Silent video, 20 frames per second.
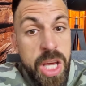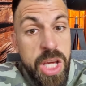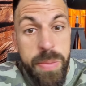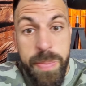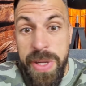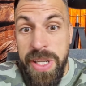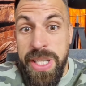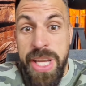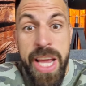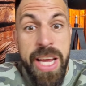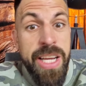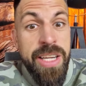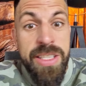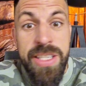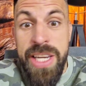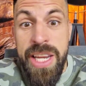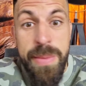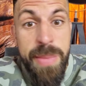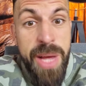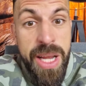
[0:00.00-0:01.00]
Ich bin gegen
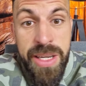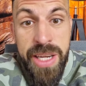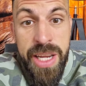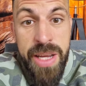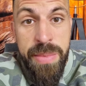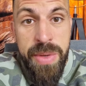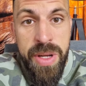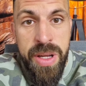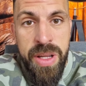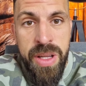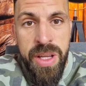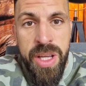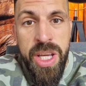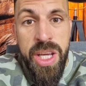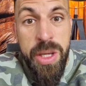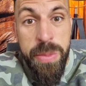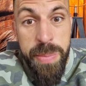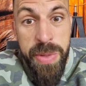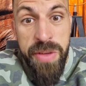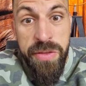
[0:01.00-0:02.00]
Klimakleber,
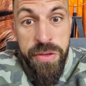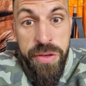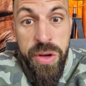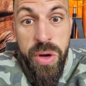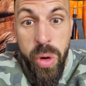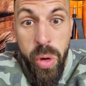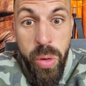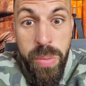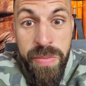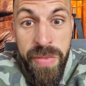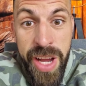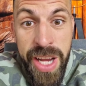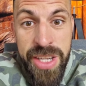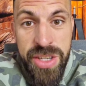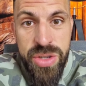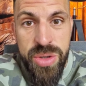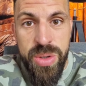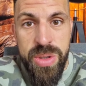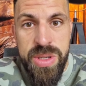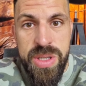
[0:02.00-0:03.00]
ich bin für
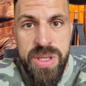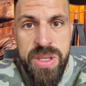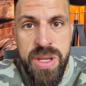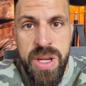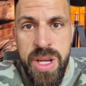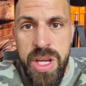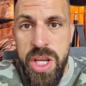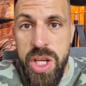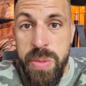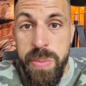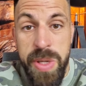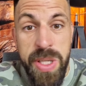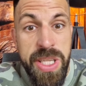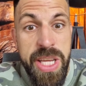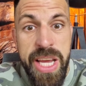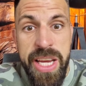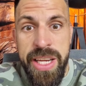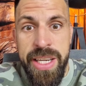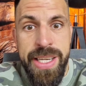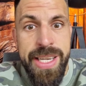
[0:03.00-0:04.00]
Umweltschutz, ich bin
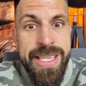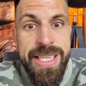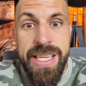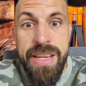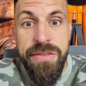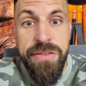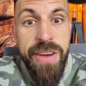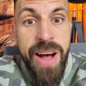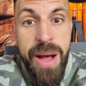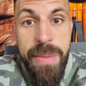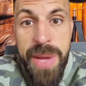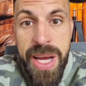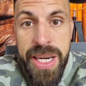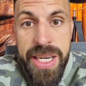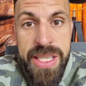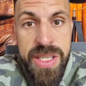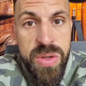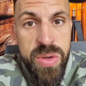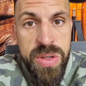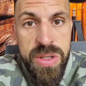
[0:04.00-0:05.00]
gegen diese
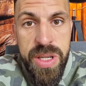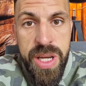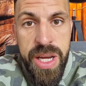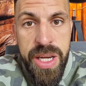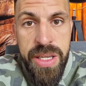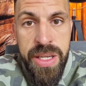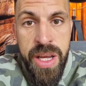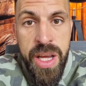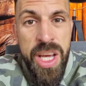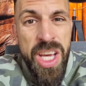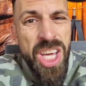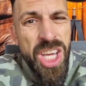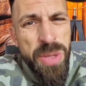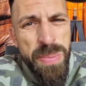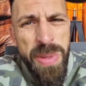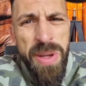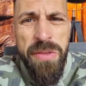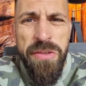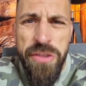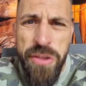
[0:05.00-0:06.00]
Pharmagesundheit,
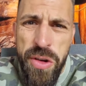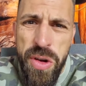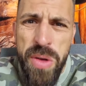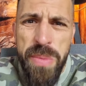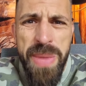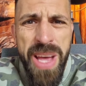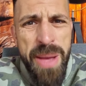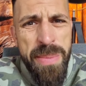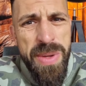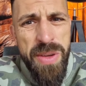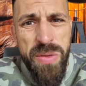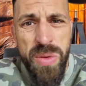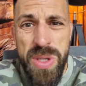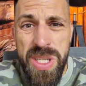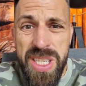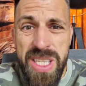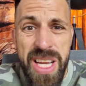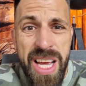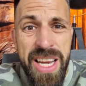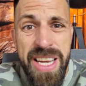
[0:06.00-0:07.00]
ich bin für mehr
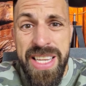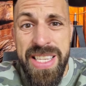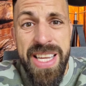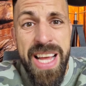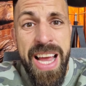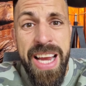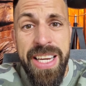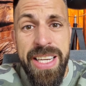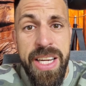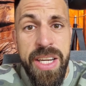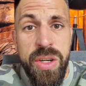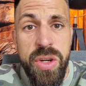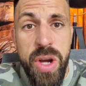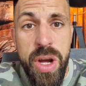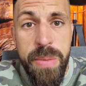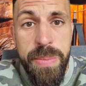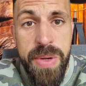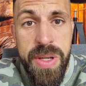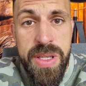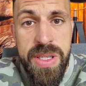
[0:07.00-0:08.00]
Bewusstsein des eigenen
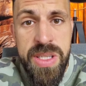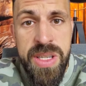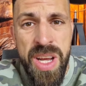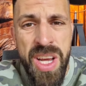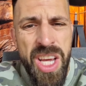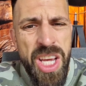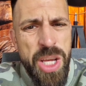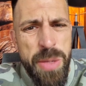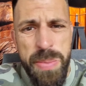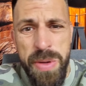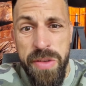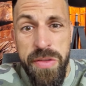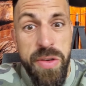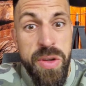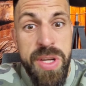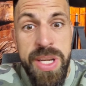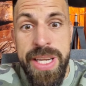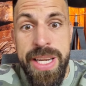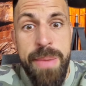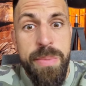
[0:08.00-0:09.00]
Körpers, ich bin für
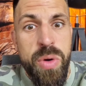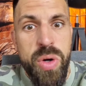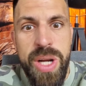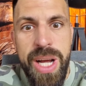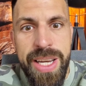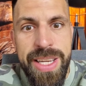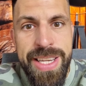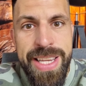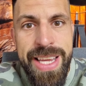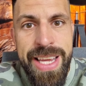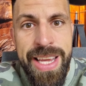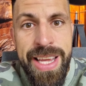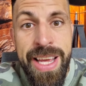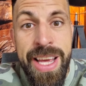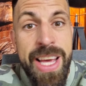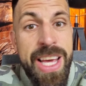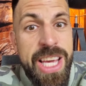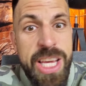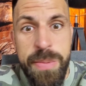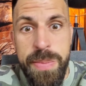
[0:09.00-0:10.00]
die Demokratie,
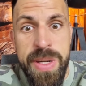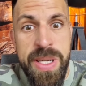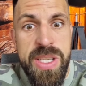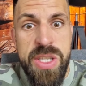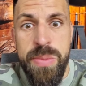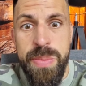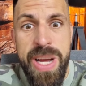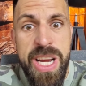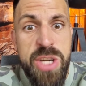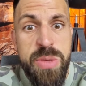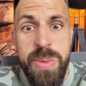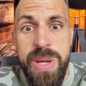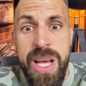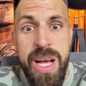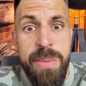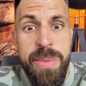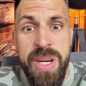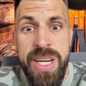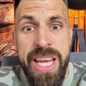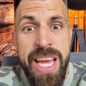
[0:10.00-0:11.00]
ich bin zum Beispiel
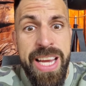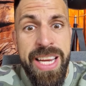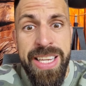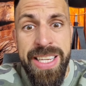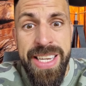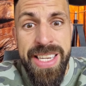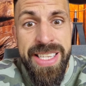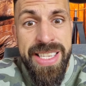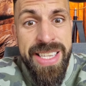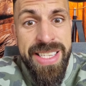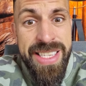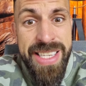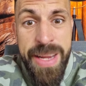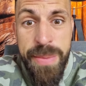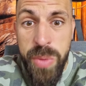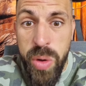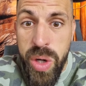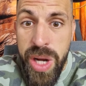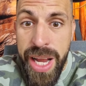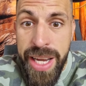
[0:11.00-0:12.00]
aber gegen dieses
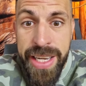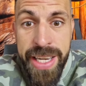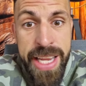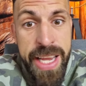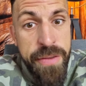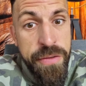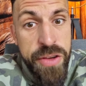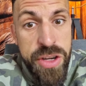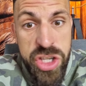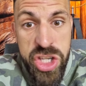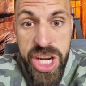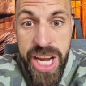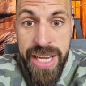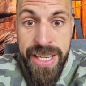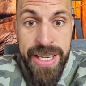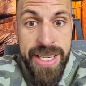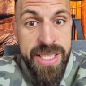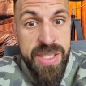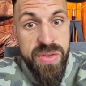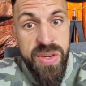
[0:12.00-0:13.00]

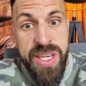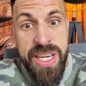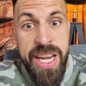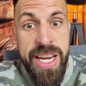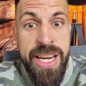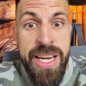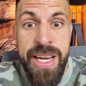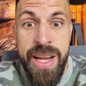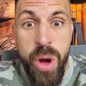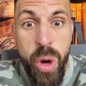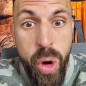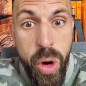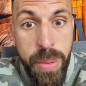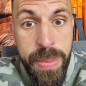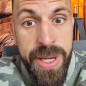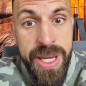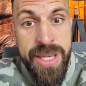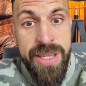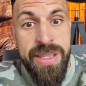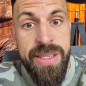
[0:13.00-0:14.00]
Demokratieverständnis von denen da
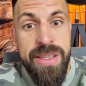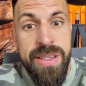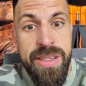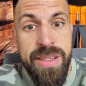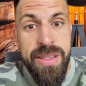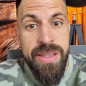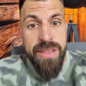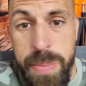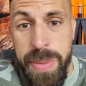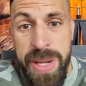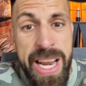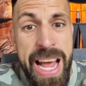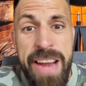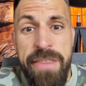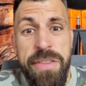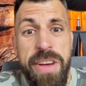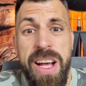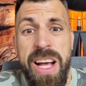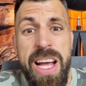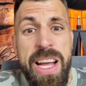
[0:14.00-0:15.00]
oben. Ich bin
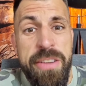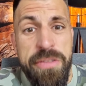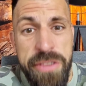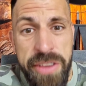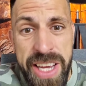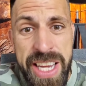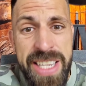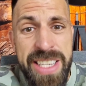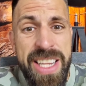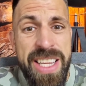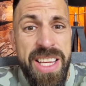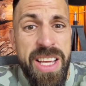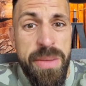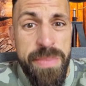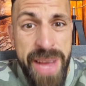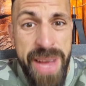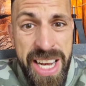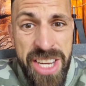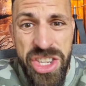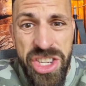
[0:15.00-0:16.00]
einfach ein friedlicher
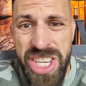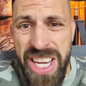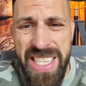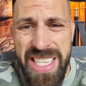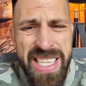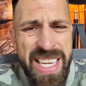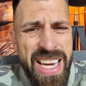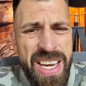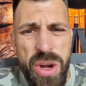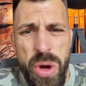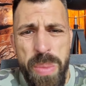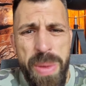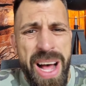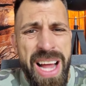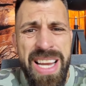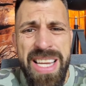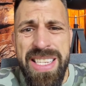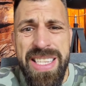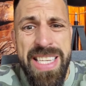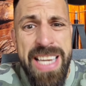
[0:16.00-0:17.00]
Mensch, der sein
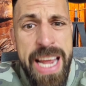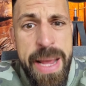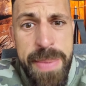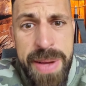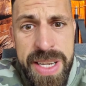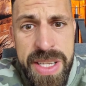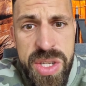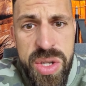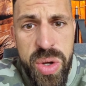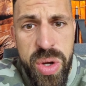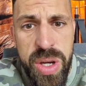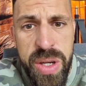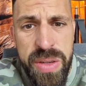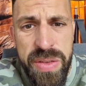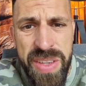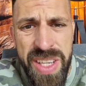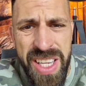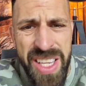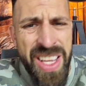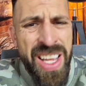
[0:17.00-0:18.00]
normales Leben zurück
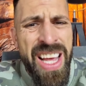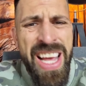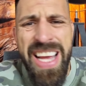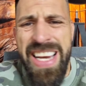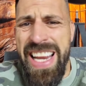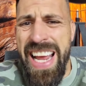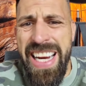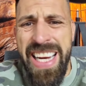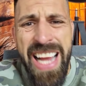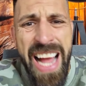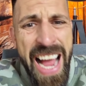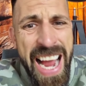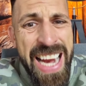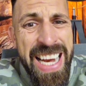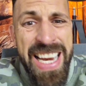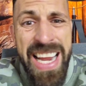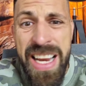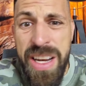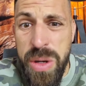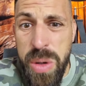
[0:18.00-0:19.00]
will, der
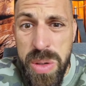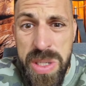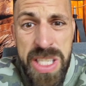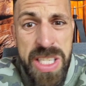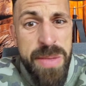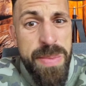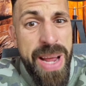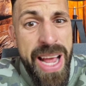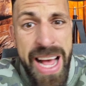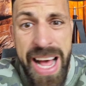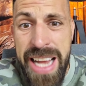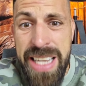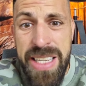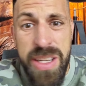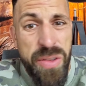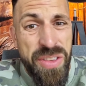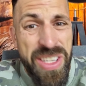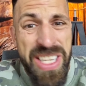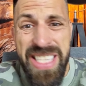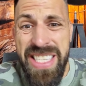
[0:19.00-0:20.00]
keine Lust mehr hat
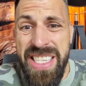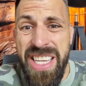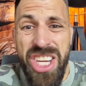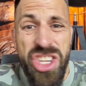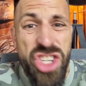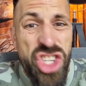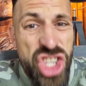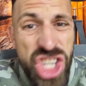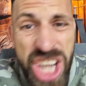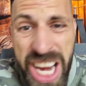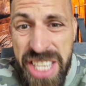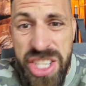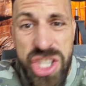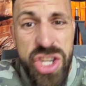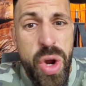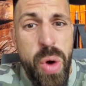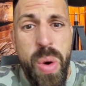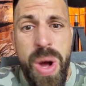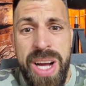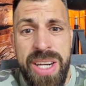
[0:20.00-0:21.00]
auf diese
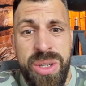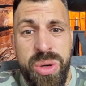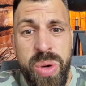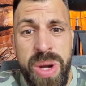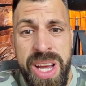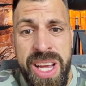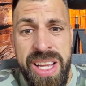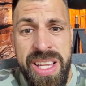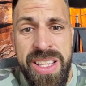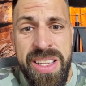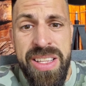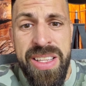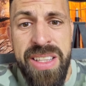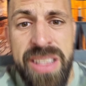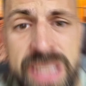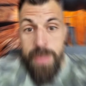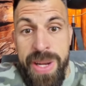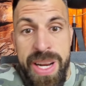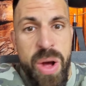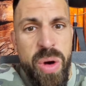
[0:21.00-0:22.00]
Shitshow aktuell.
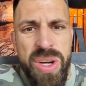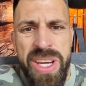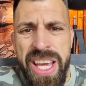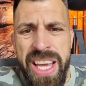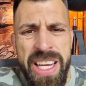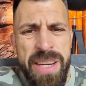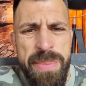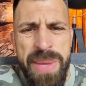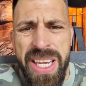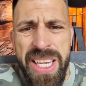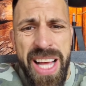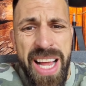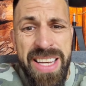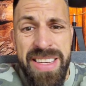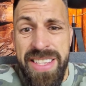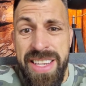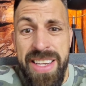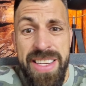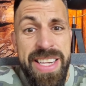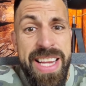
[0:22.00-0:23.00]
Ich bin auch gegen
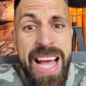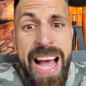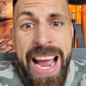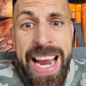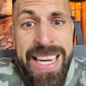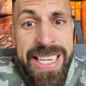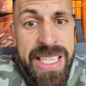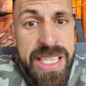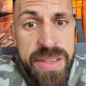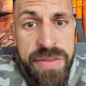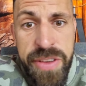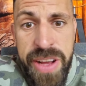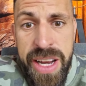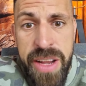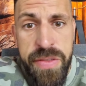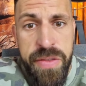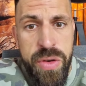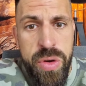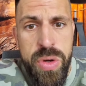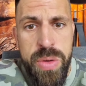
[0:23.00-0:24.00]
Migranten, die Einzelfälle
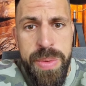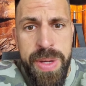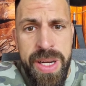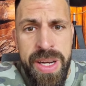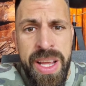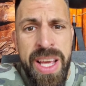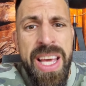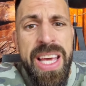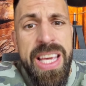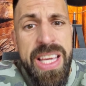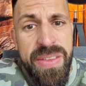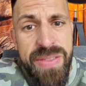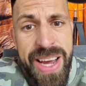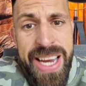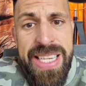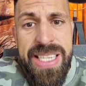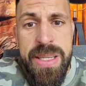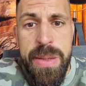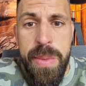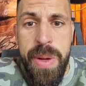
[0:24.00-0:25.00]
verüben. Ich
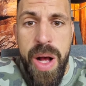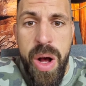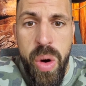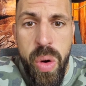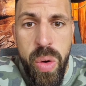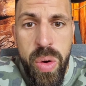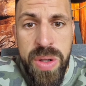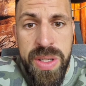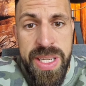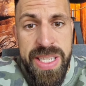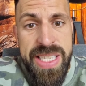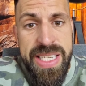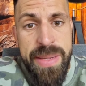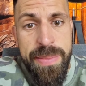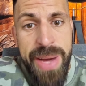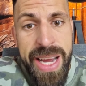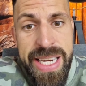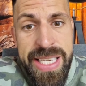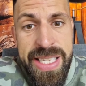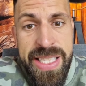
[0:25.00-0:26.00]
weiß aber auch, dass die
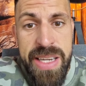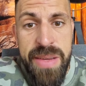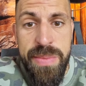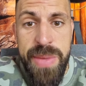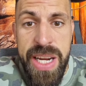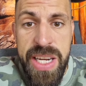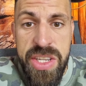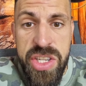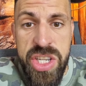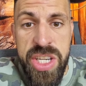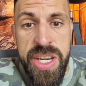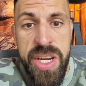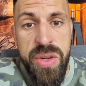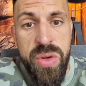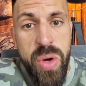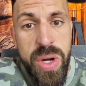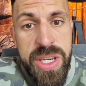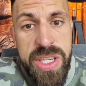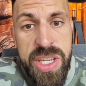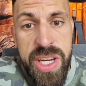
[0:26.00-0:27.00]
meisten Menschen in
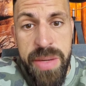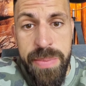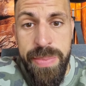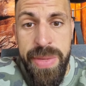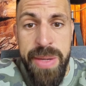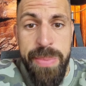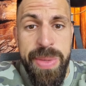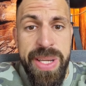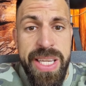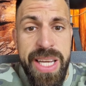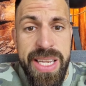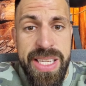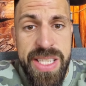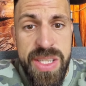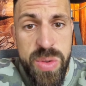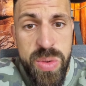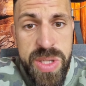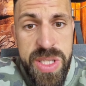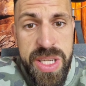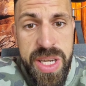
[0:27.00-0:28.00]
Deutschland mit
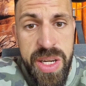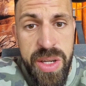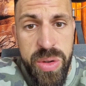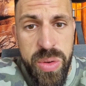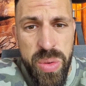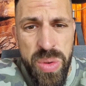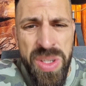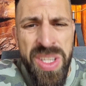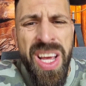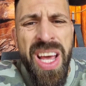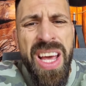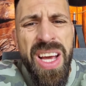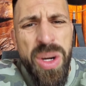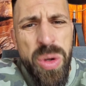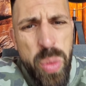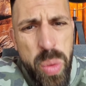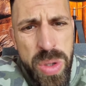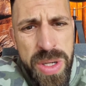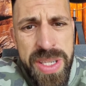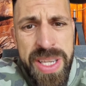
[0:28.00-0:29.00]
Migrationshintergrund
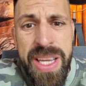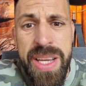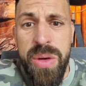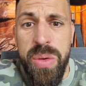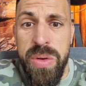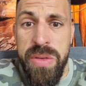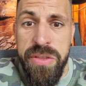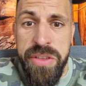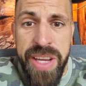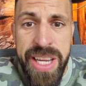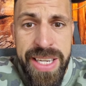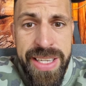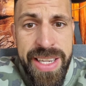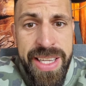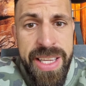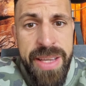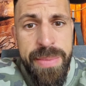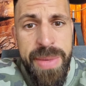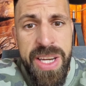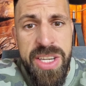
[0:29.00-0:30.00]
gute und
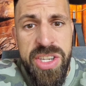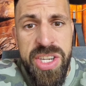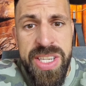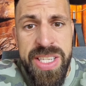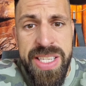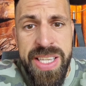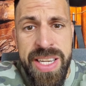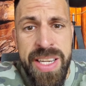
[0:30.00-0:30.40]
friedliche Menschen